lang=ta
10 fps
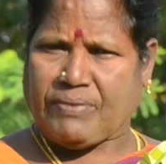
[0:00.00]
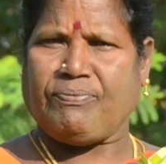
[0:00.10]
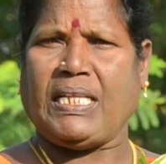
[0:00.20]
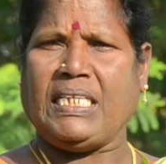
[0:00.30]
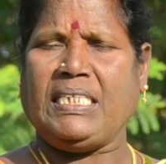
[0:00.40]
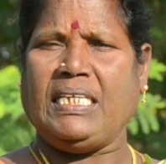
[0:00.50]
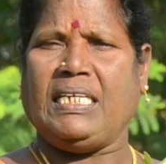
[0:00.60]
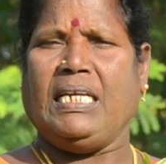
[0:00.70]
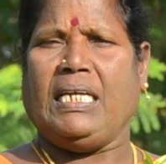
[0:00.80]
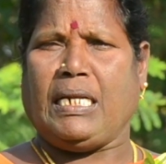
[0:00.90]
வதக்கி
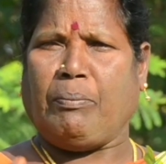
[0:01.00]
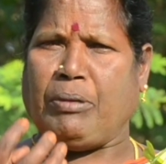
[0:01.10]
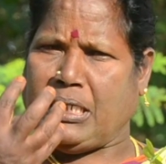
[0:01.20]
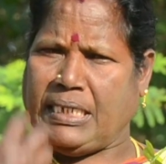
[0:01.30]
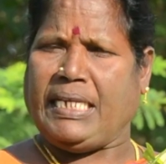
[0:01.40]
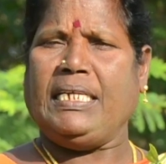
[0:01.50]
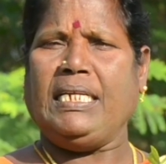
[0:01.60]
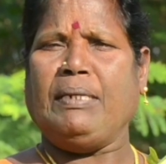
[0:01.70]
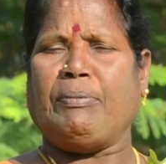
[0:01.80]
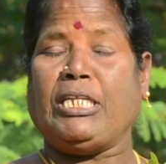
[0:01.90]
நம்ம
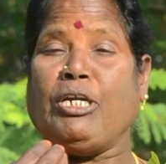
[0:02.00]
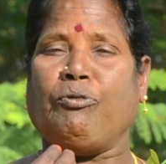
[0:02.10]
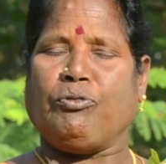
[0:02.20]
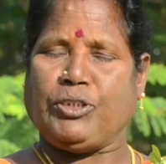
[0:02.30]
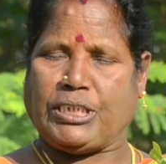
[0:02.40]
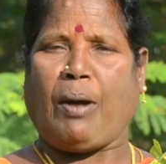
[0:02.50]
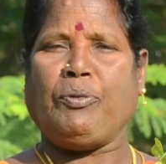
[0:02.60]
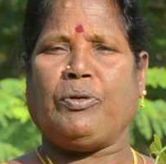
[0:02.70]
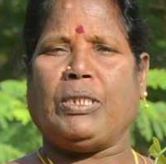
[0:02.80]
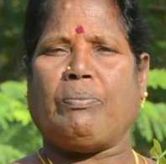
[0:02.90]
டெய்லி மதிய உணவுக்கு
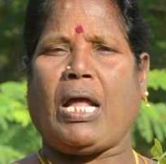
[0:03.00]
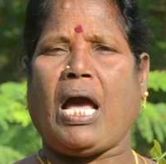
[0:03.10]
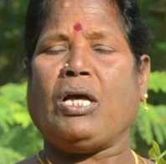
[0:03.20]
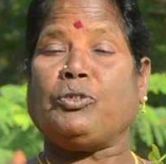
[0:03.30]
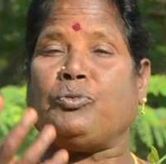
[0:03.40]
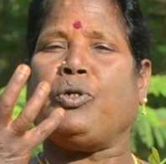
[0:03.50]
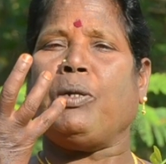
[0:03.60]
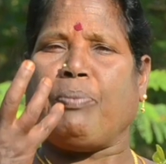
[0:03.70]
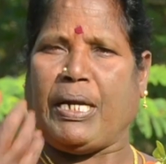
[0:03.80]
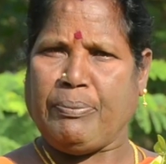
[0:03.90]
சாப்பிட்டு வந்தோம்னா
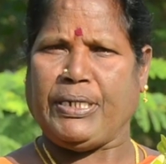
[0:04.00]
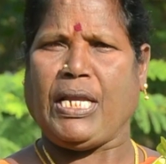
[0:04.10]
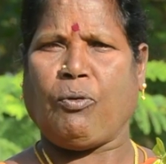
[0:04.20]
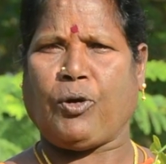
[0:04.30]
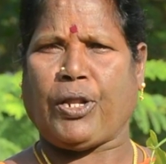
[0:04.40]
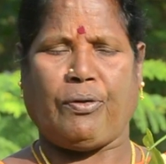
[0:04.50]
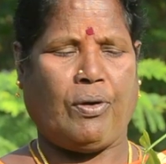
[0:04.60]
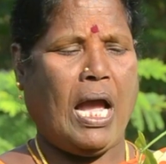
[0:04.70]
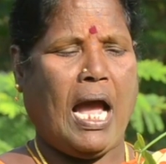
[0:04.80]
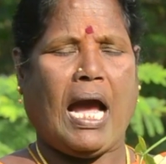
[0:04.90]
சுகர் படிப்படியாக குறையும்
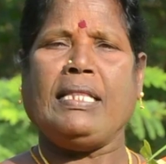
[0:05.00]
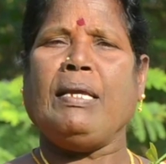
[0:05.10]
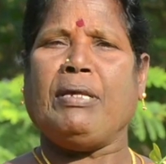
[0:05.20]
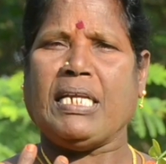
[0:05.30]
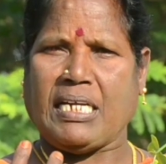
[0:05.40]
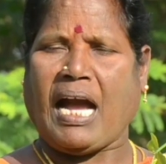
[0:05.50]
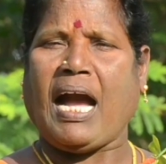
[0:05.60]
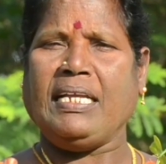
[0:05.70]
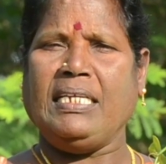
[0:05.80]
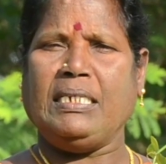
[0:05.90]
அதேமாரி
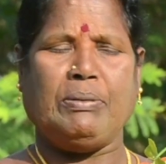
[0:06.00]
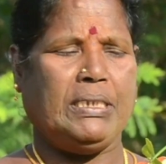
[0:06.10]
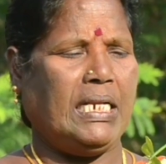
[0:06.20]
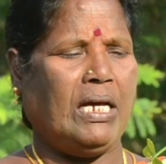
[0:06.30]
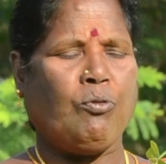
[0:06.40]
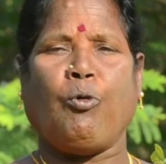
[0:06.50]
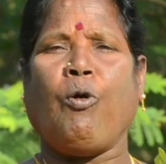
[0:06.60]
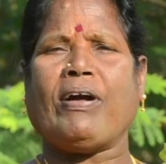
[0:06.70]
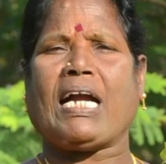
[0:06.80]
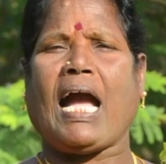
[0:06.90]
காய் இருக்குது பார்த்தீங்களா
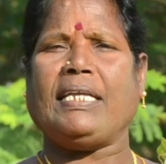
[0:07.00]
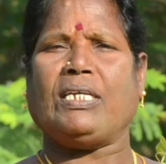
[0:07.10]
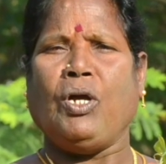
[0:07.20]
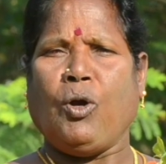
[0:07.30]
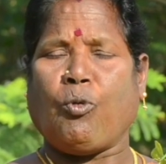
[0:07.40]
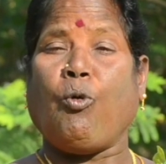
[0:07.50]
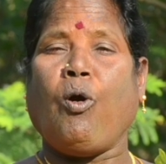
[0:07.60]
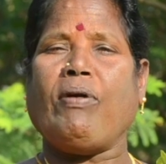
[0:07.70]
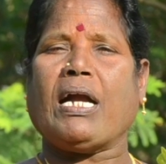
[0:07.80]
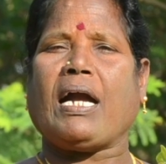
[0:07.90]
கோவக்காய்
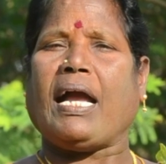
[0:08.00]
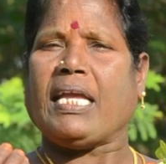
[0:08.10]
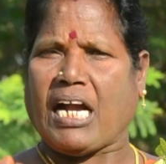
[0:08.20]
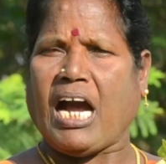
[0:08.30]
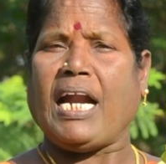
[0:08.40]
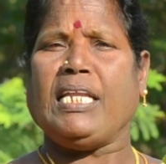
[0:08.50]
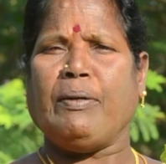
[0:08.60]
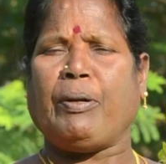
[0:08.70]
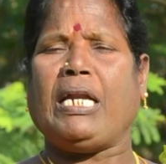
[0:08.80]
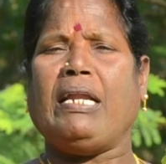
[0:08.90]
கோவக்காய்
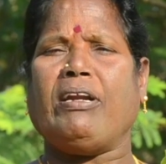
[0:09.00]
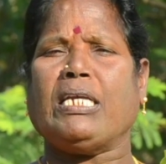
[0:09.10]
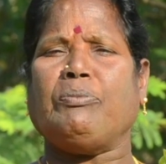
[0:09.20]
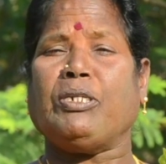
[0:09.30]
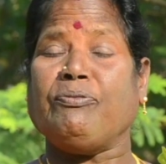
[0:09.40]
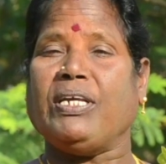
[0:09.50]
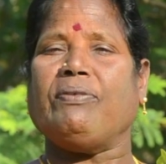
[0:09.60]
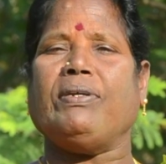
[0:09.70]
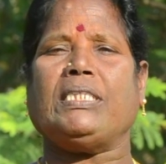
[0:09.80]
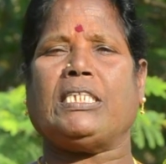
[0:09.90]
காலையில் பல்ல விளக்கி விட்டு
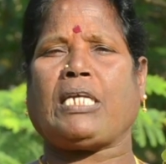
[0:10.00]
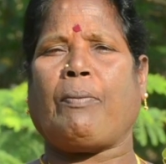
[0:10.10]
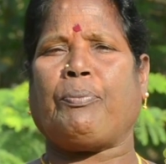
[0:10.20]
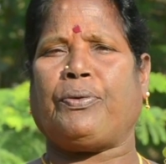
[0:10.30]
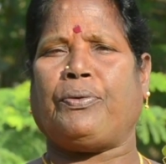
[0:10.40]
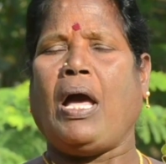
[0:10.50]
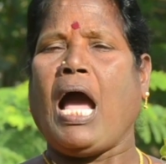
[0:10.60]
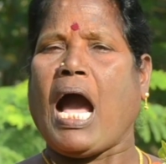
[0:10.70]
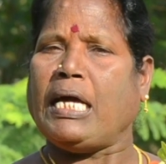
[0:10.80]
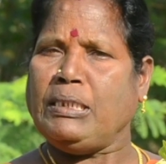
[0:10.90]
வெறும் வயிற்றில் சாப்பிட்ணும்
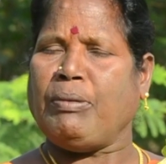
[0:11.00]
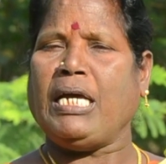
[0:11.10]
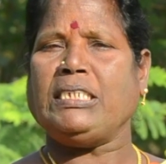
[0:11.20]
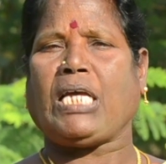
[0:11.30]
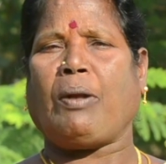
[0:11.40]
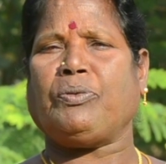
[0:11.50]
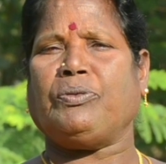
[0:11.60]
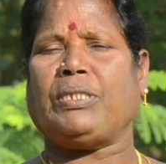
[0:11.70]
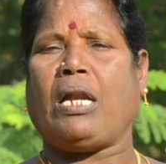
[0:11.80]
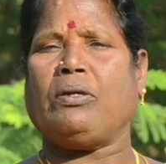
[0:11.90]
அது மாதிரி சாப்பிட்டு
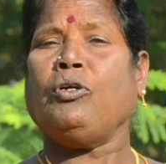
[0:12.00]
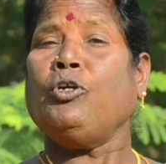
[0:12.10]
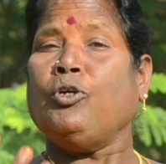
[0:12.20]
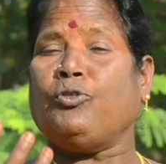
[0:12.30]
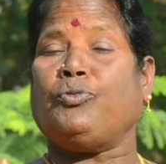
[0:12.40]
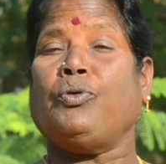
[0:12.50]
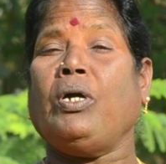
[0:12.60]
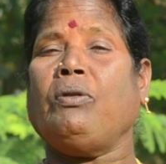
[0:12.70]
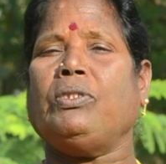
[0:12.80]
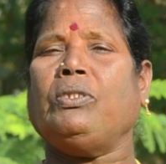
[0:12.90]
வந்தாலும்
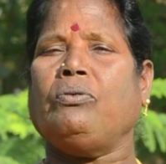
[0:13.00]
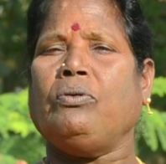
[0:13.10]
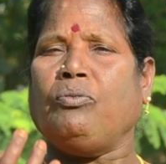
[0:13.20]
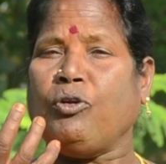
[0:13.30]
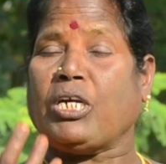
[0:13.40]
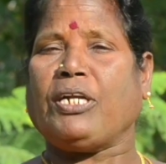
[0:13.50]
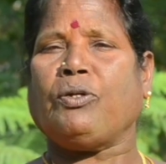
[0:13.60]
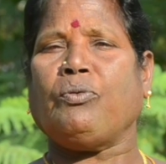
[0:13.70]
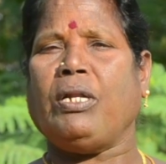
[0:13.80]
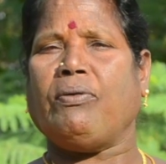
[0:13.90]
சுகர் வந்து ஒரு
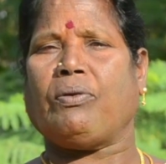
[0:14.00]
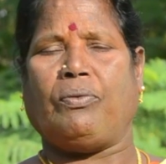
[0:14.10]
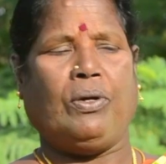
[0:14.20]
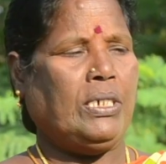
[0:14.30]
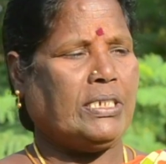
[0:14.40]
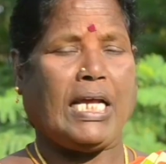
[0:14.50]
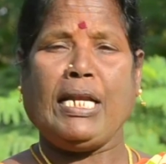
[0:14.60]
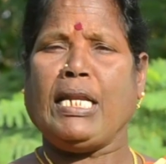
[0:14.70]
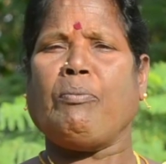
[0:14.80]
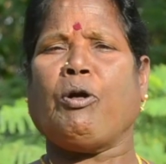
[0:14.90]
கட்டுக்குள்ளே வரும்
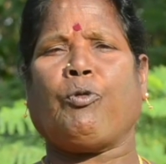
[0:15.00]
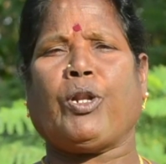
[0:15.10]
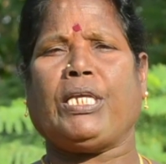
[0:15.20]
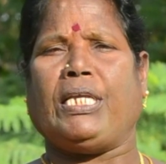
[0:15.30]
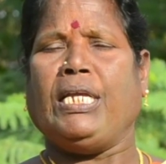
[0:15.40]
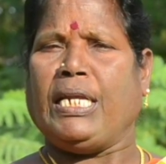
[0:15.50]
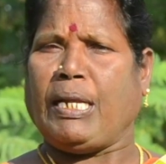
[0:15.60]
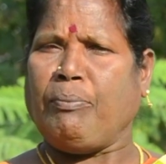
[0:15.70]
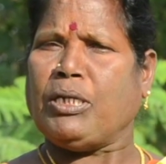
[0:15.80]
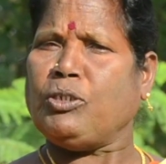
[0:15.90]
சன்னமாக குறையும்
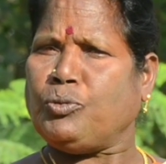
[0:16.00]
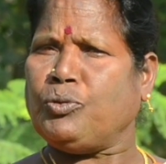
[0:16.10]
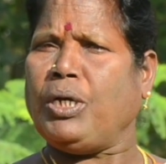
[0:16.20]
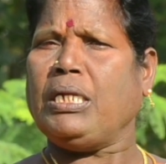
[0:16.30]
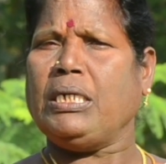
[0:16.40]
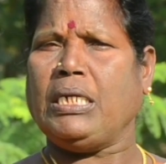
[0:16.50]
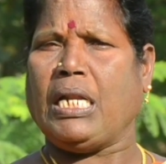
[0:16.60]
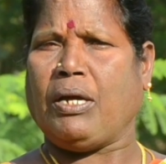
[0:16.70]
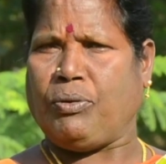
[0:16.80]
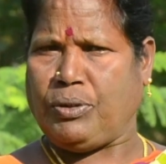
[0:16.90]
நம்மளுக்கு
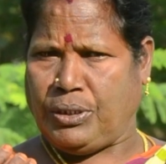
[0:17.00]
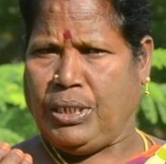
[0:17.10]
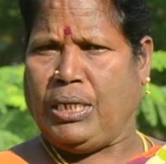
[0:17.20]
சுகருங்கிற ஒரு